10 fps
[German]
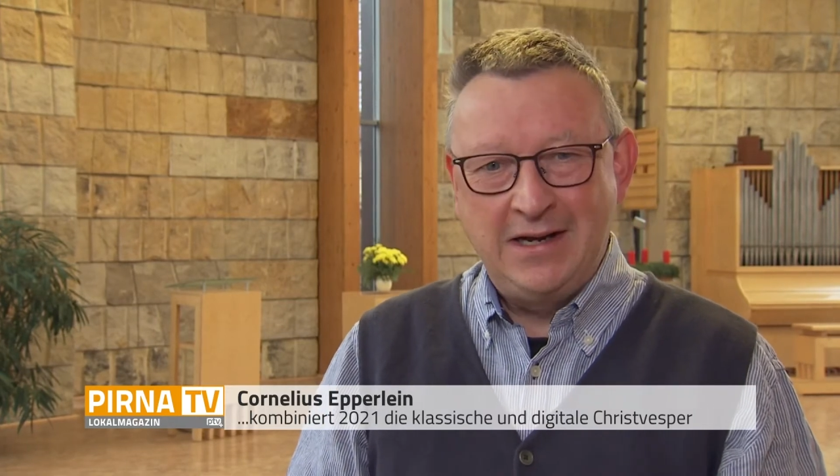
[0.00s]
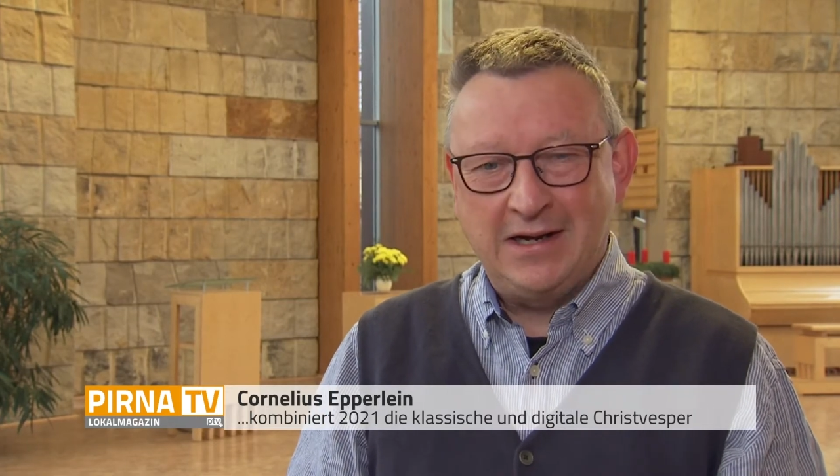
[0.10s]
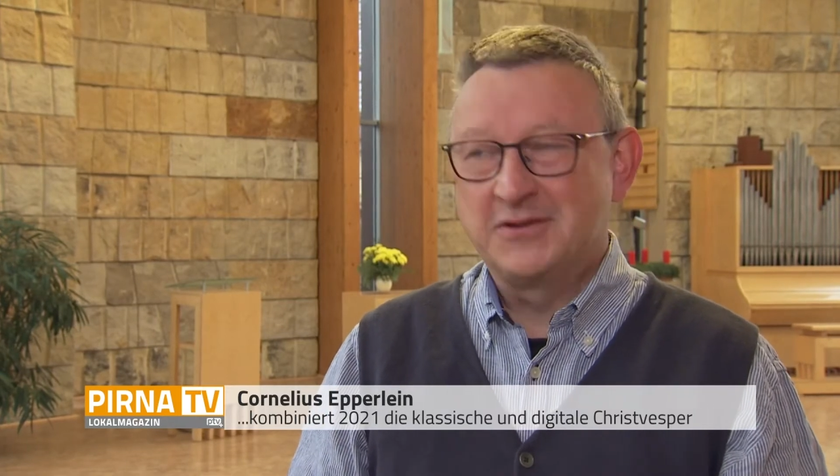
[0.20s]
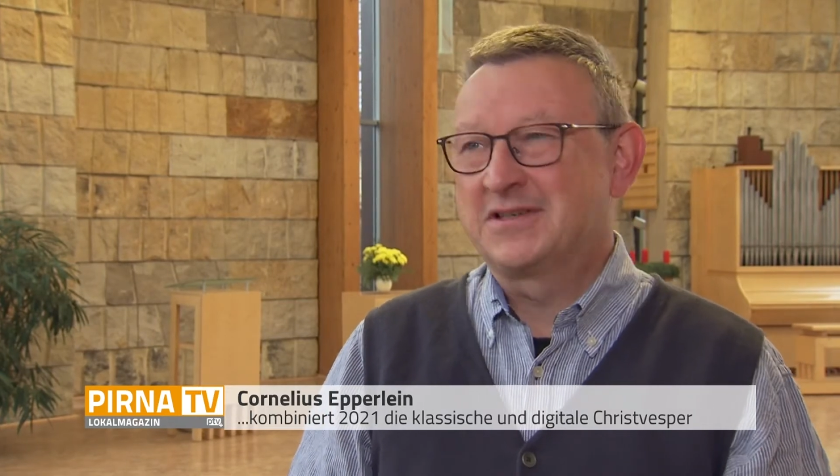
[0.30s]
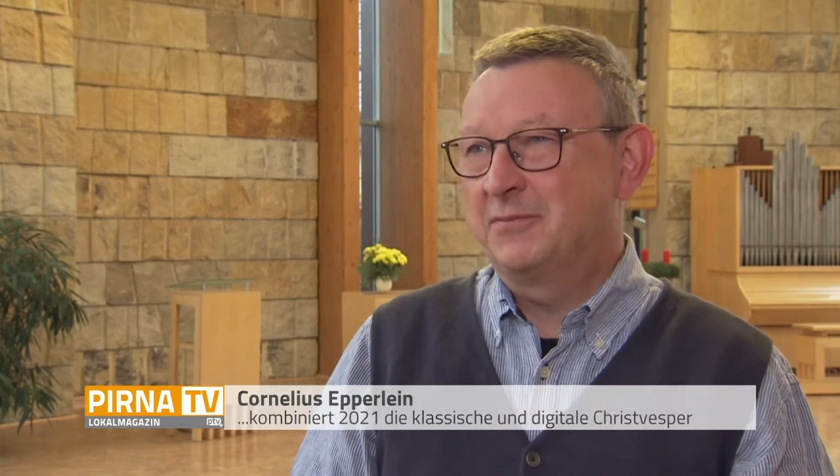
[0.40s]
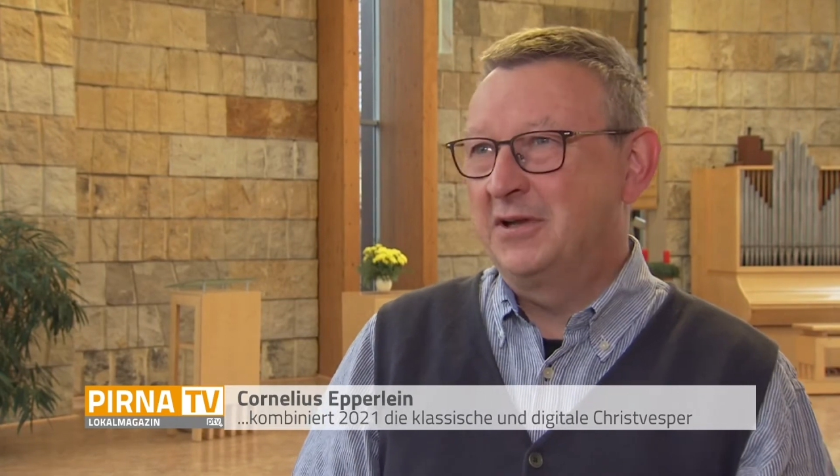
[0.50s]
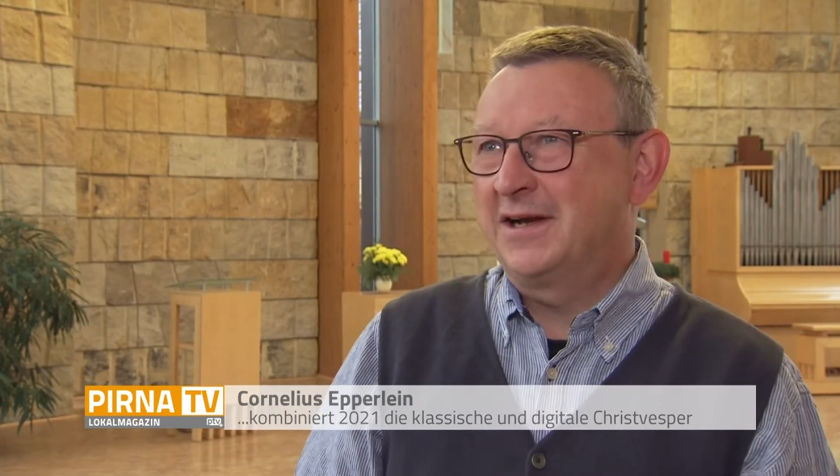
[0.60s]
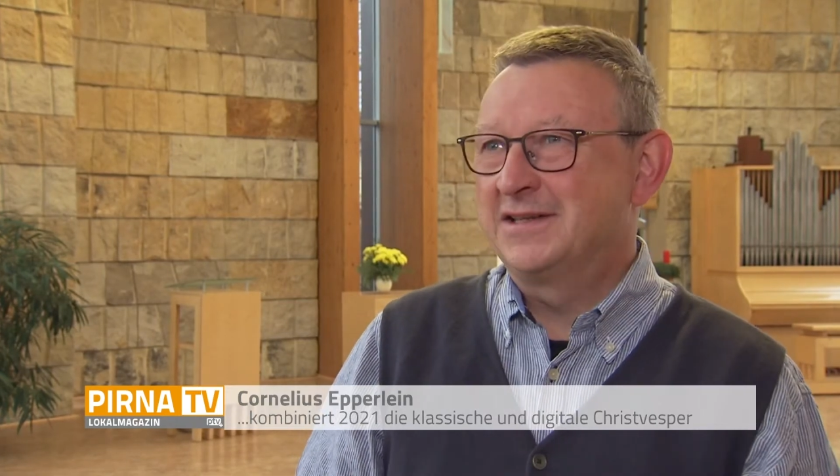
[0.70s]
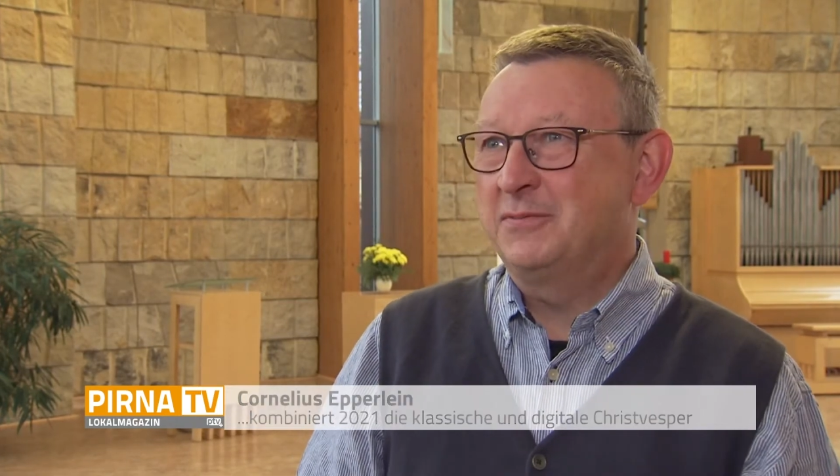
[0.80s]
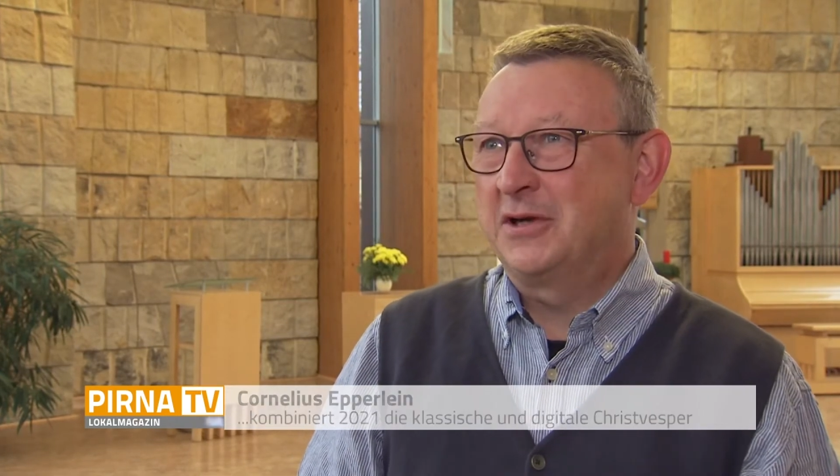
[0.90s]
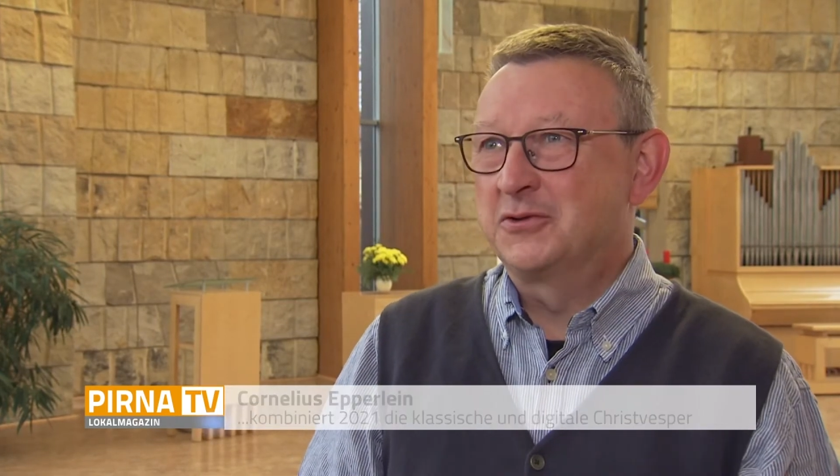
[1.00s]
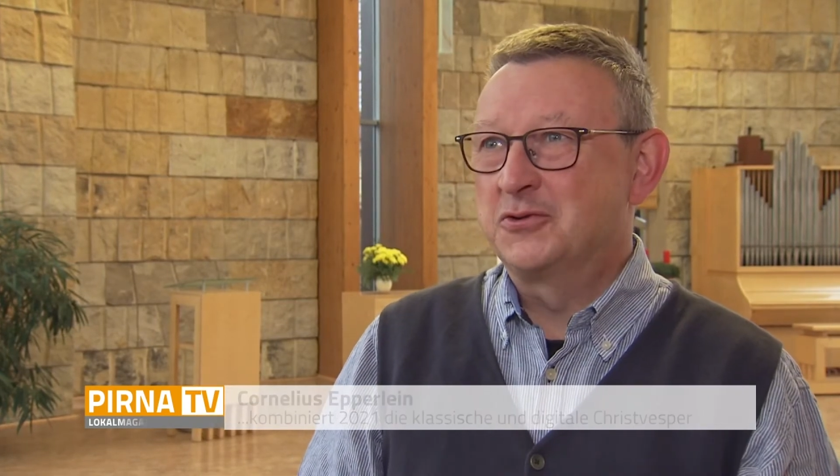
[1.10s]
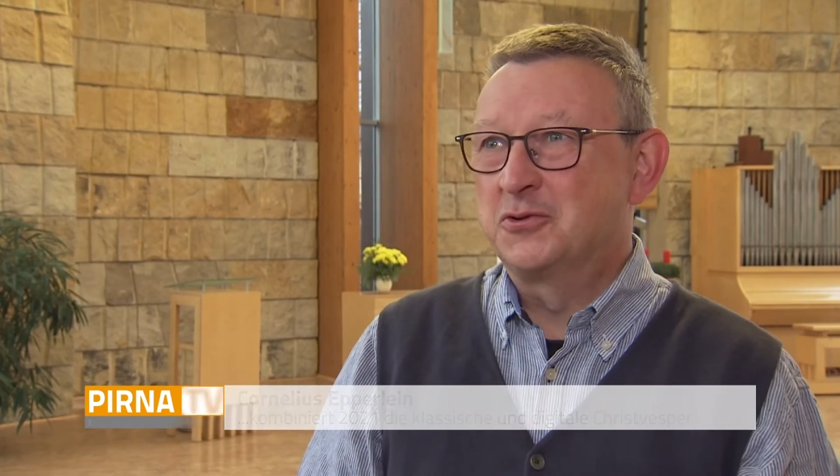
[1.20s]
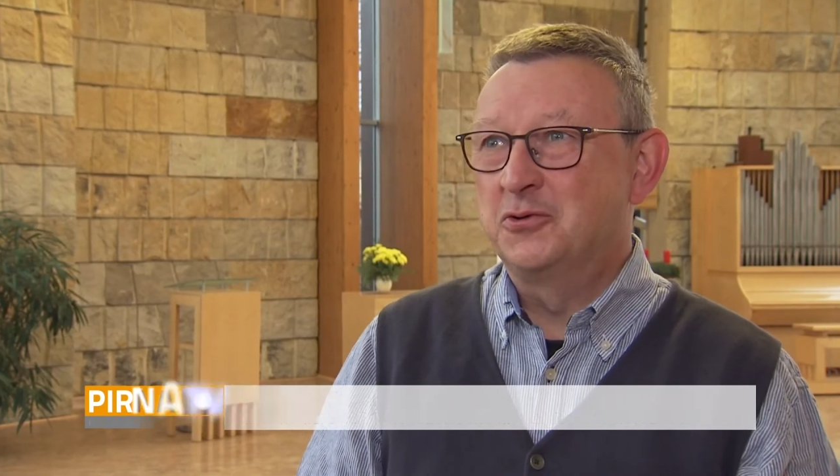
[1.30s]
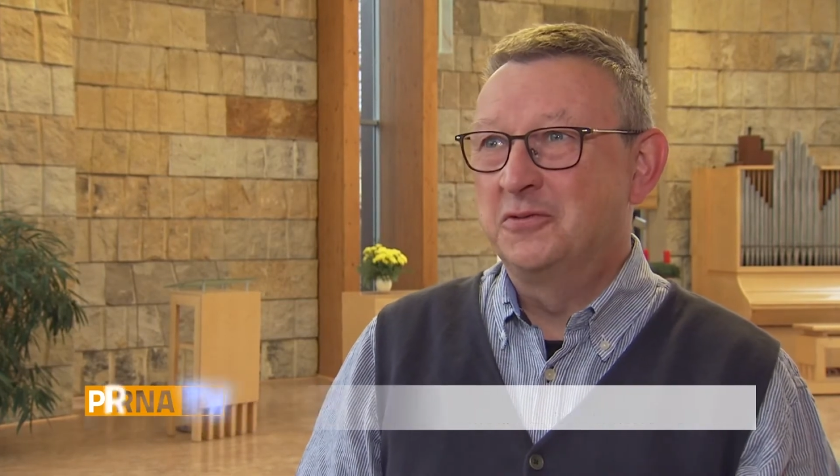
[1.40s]
Also es gibt eine ganze Menge
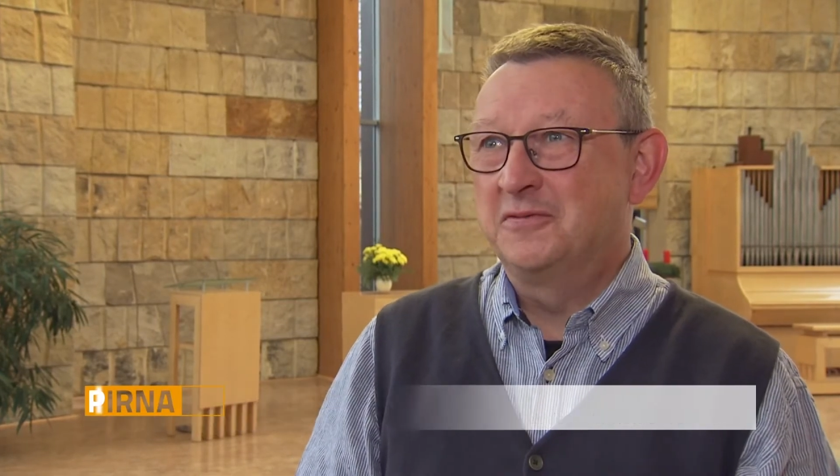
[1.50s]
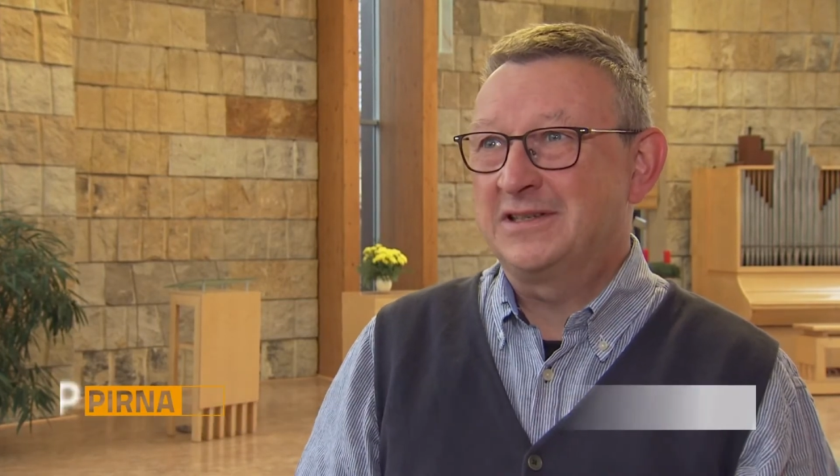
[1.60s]
zu tun,